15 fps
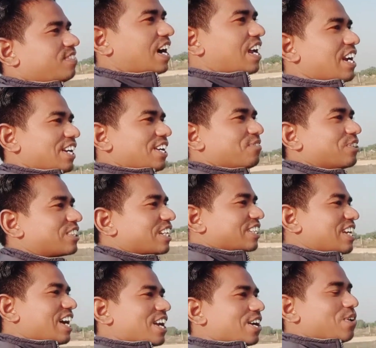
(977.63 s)
फाइनली हम
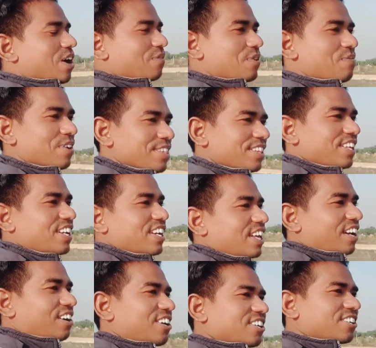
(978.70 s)
उतर जा रहे हैं वहाँ पे मंदिर
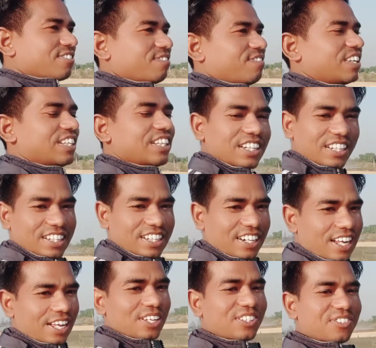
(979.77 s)
है एक मंदिर दिख
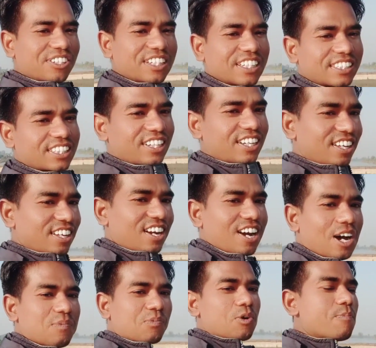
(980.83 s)
रहा है इस वजह से
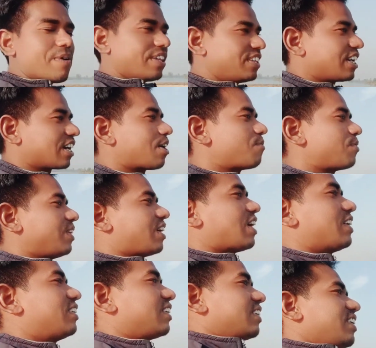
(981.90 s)
आपको मंदिर का भी
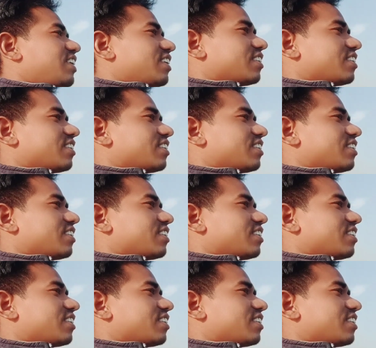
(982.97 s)
दिखा देते